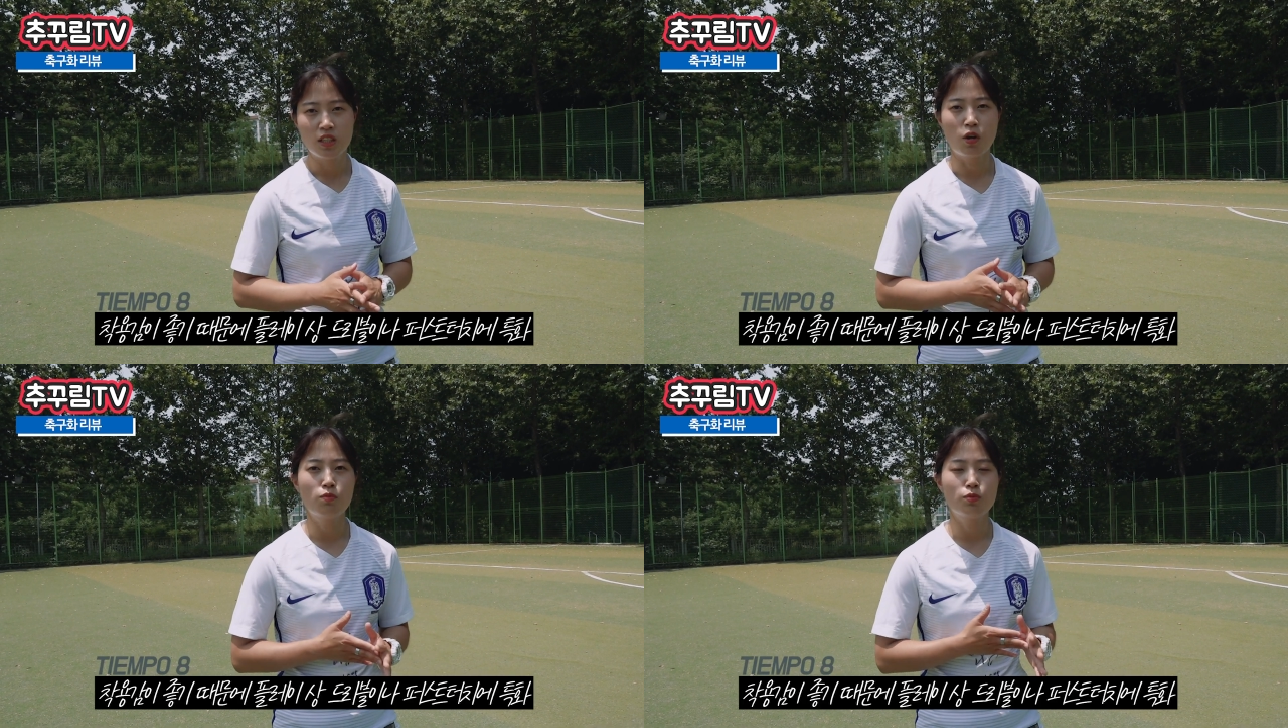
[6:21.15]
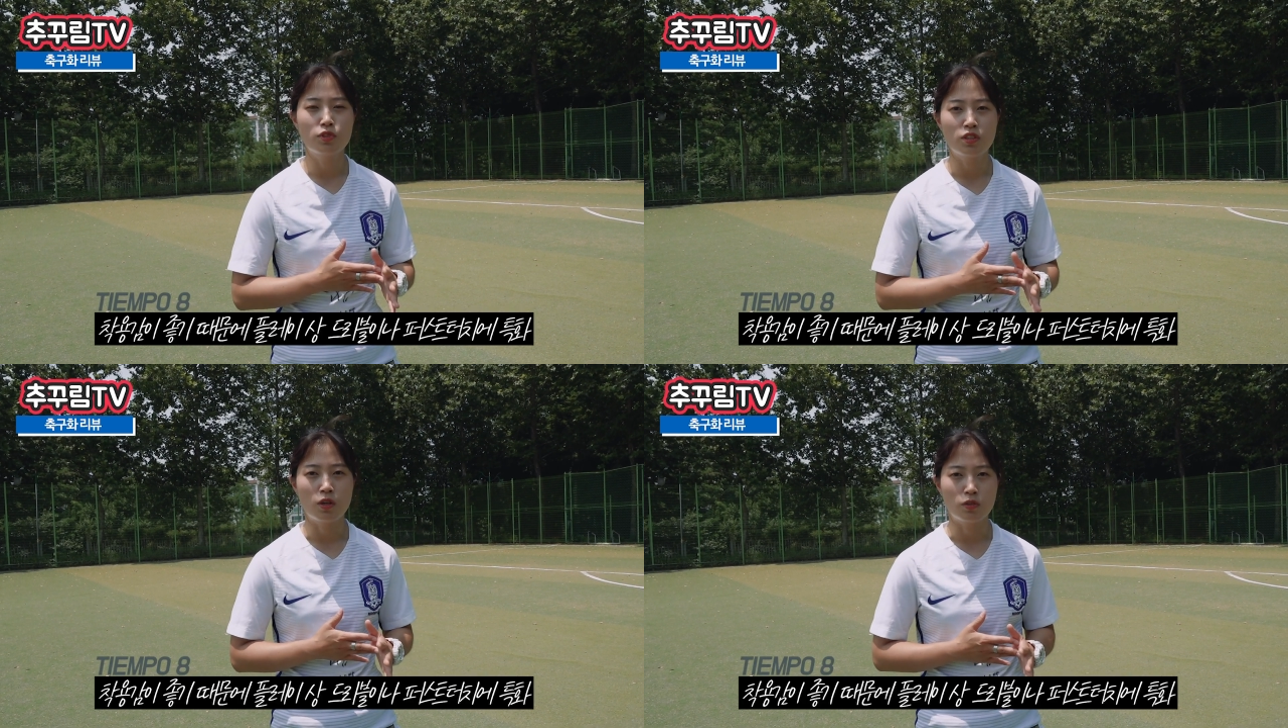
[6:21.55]
그런
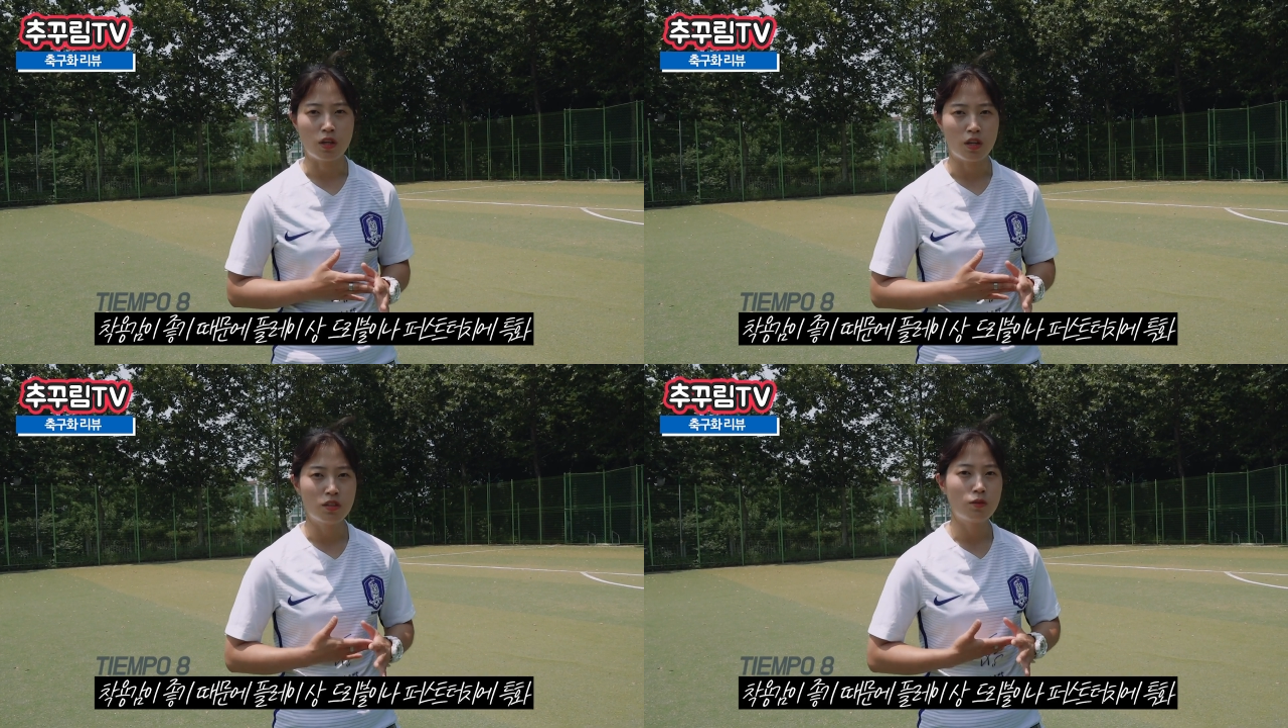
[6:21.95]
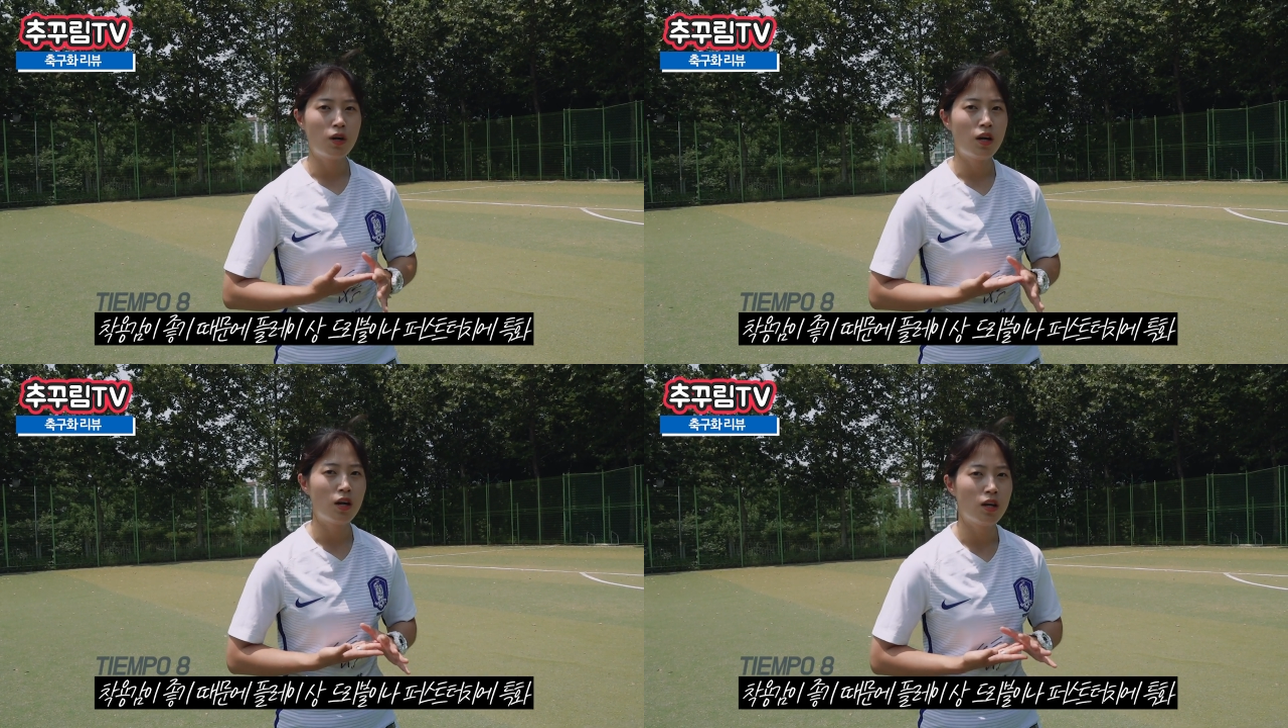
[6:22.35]
부분에서 되게
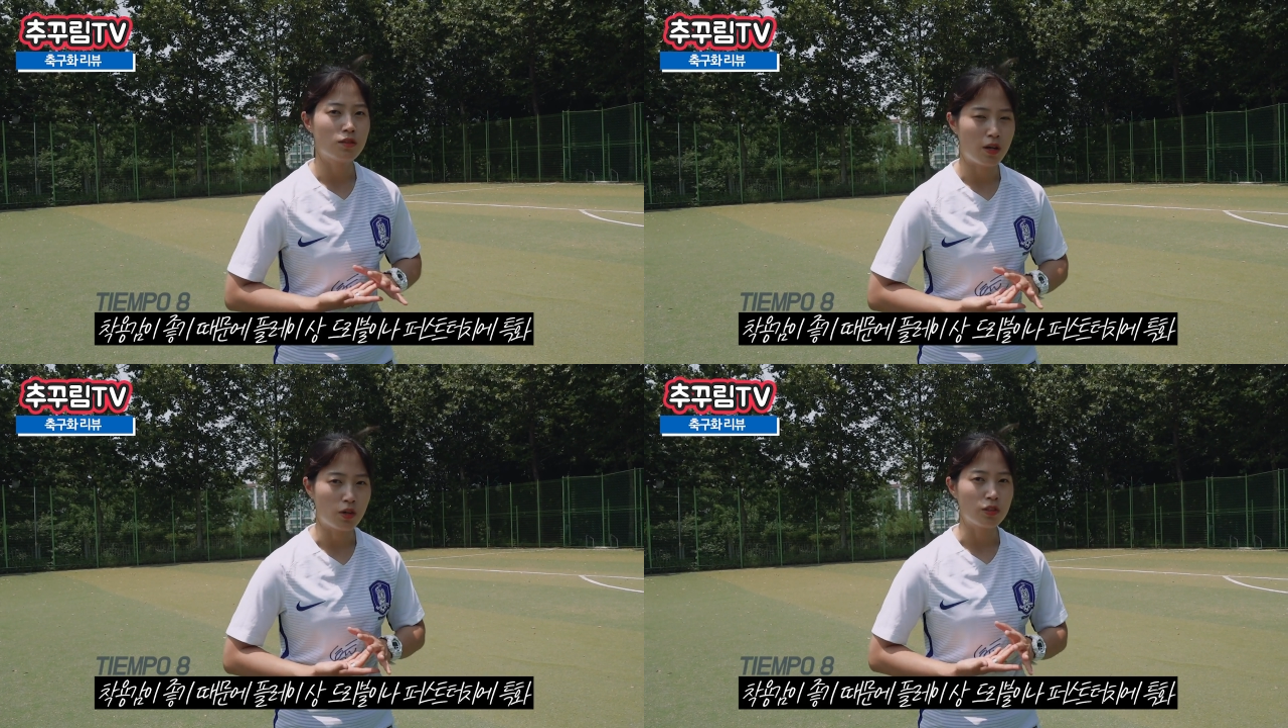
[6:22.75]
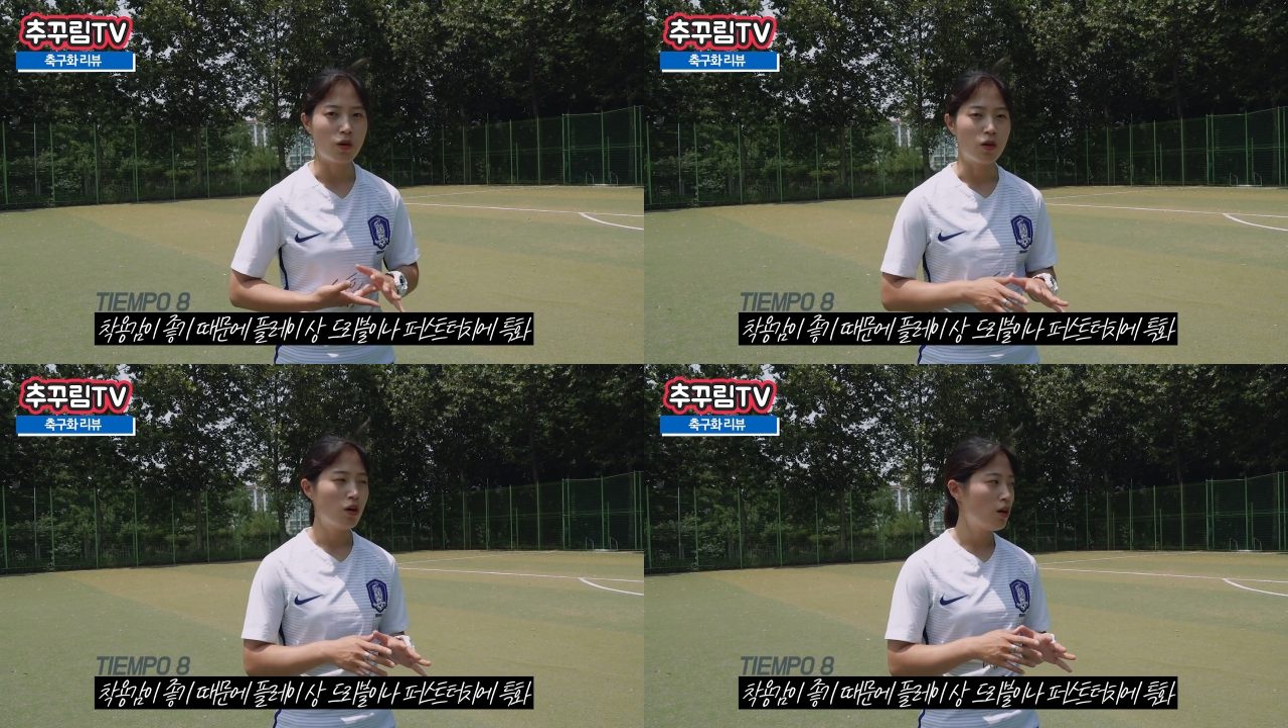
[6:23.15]
특화되어서